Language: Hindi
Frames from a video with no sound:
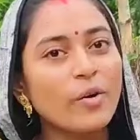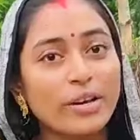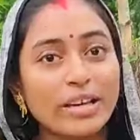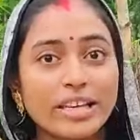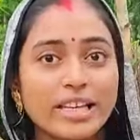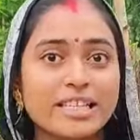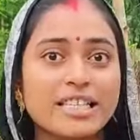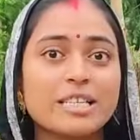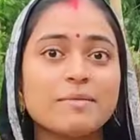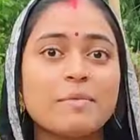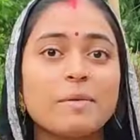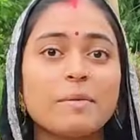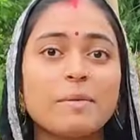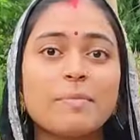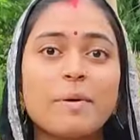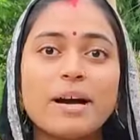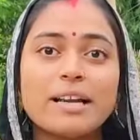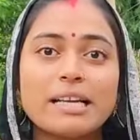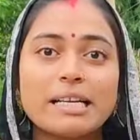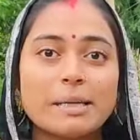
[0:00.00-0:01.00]
क्योंकि किचन में भी
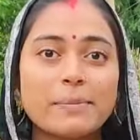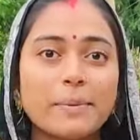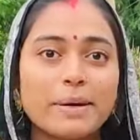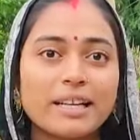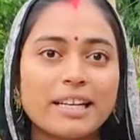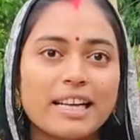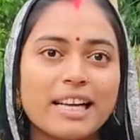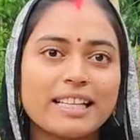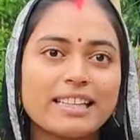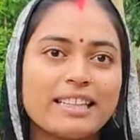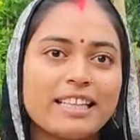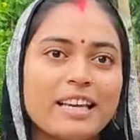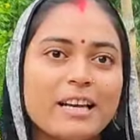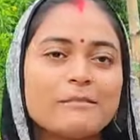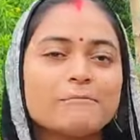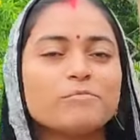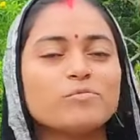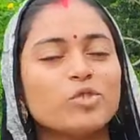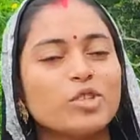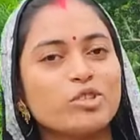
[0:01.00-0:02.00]
पानी टपकने लगती
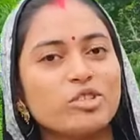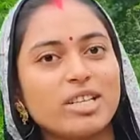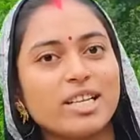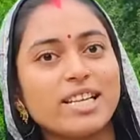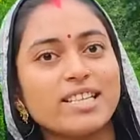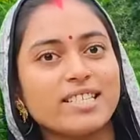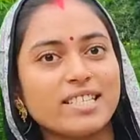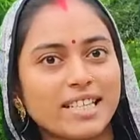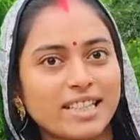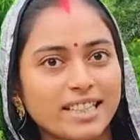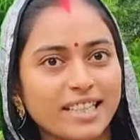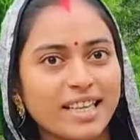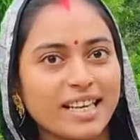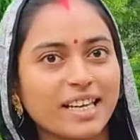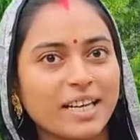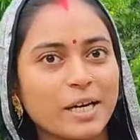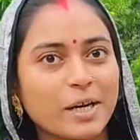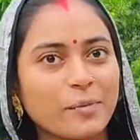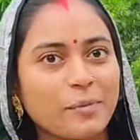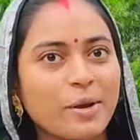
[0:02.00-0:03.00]
है तो चलिए चलते
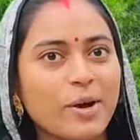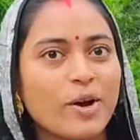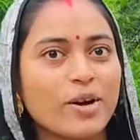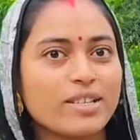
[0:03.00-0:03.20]
हैं घर पे